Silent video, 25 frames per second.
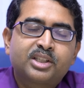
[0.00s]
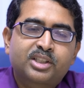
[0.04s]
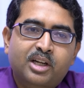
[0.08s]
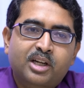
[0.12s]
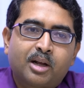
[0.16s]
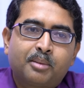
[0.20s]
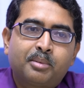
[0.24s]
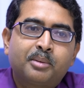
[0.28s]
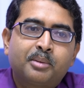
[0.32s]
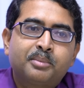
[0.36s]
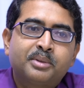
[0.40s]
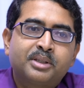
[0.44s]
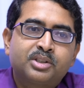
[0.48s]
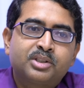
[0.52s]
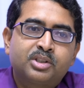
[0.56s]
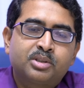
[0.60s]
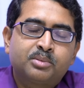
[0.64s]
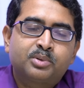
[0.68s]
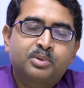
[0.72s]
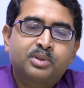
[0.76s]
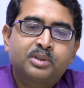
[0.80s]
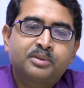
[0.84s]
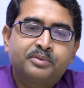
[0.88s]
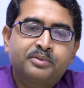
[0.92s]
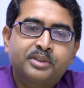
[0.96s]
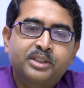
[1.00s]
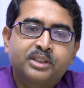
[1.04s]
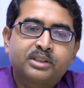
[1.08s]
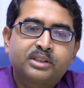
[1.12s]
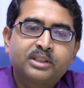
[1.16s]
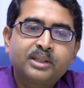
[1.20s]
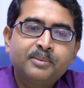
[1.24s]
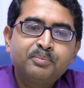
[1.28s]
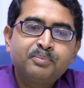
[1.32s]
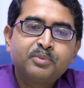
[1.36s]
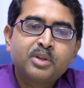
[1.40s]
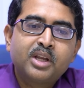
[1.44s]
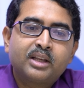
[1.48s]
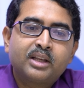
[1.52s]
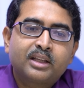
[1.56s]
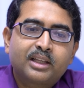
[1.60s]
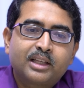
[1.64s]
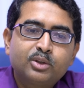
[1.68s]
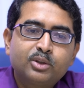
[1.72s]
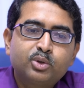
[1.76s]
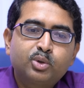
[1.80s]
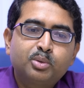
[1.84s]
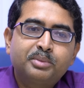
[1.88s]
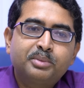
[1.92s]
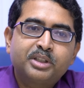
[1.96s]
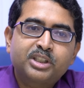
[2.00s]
স্বাভাবিক জীবনে ফিরতে কিন্তু